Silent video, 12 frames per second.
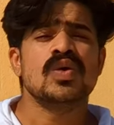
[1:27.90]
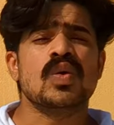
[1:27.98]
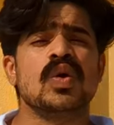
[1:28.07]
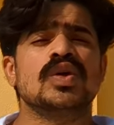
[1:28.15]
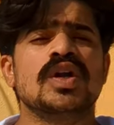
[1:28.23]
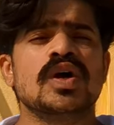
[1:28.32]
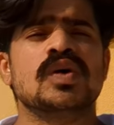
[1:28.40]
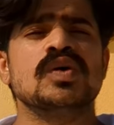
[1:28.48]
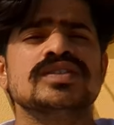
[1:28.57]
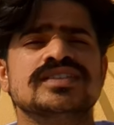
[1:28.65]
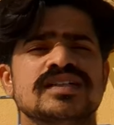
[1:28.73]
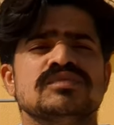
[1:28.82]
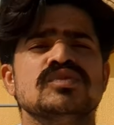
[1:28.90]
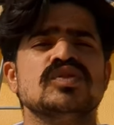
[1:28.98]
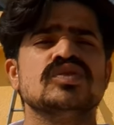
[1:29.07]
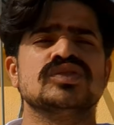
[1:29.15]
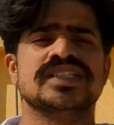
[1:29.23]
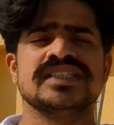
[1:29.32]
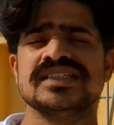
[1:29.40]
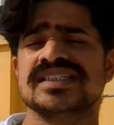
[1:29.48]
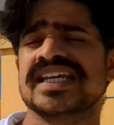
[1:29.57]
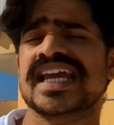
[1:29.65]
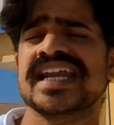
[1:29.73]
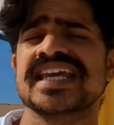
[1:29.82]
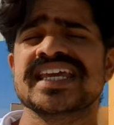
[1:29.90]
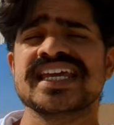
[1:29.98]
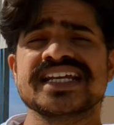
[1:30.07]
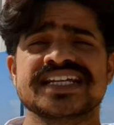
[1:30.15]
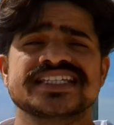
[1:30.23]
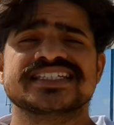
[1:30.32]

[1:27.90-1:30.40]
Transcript: ఓట్ల కోసము ముడ్డి కడిగేటి